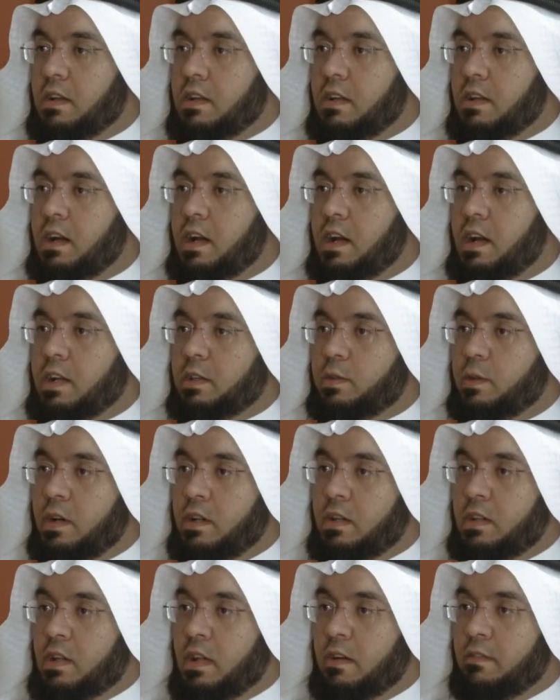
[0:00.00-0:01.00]
لا أحد
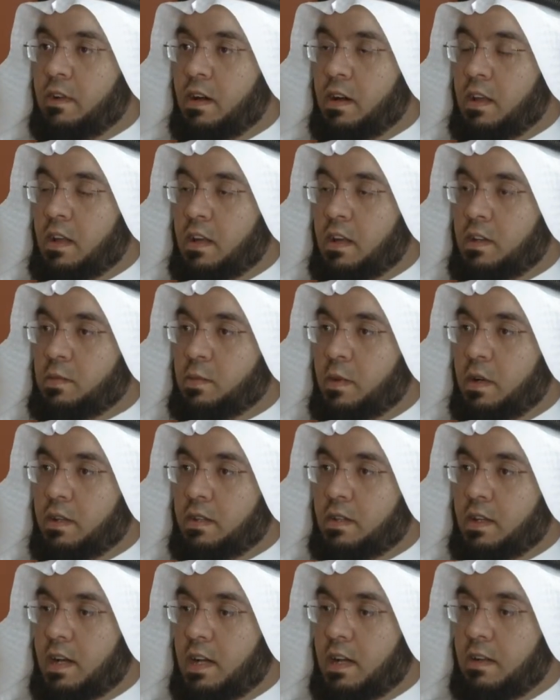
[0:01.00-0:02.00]
يعلل أفعال الله سبحانه
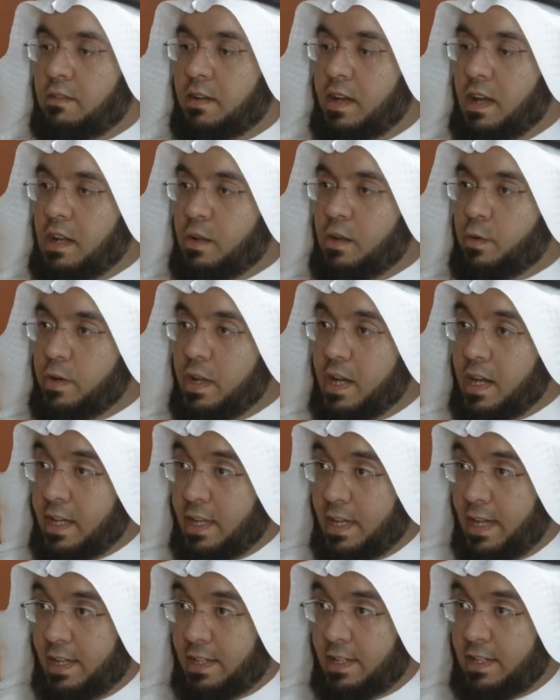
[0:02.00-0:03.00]
وتعالى فهل
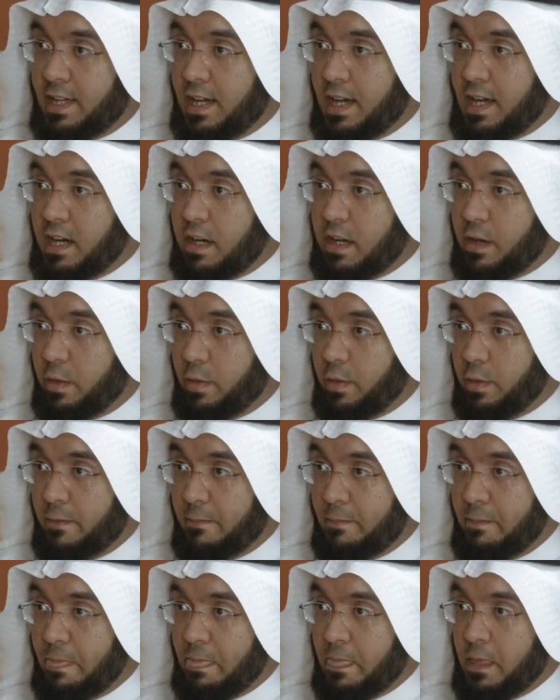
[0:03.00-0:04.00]
هناك يعني تعارض
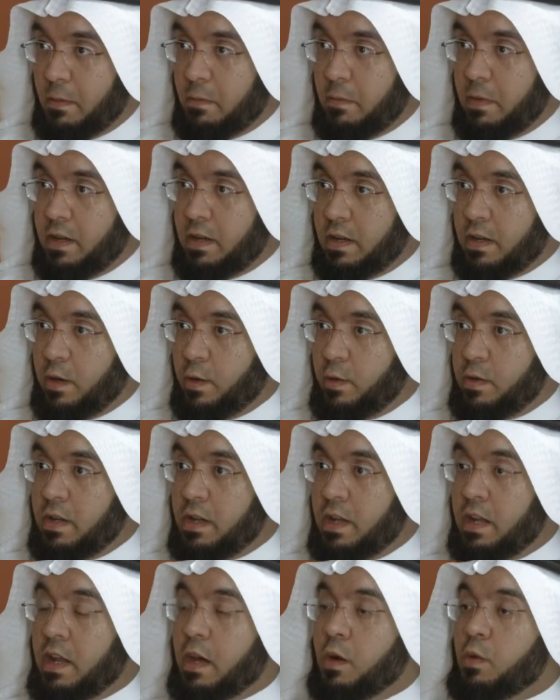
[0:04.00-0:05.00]
بين
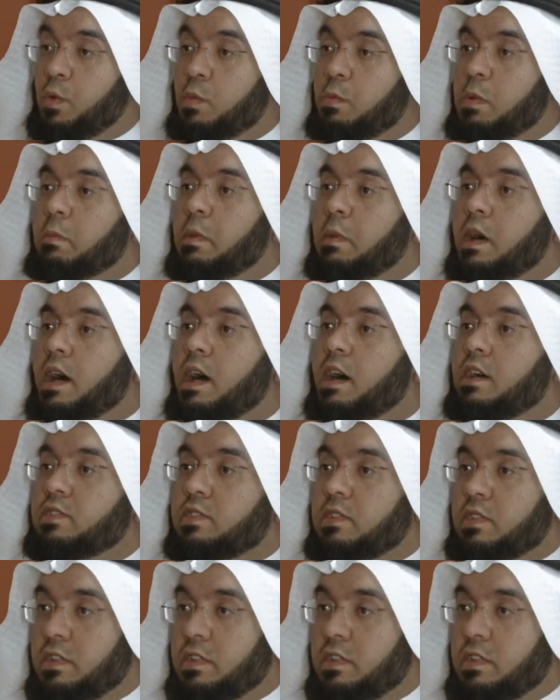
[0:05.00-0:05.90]
كوننا نقول بمقاصد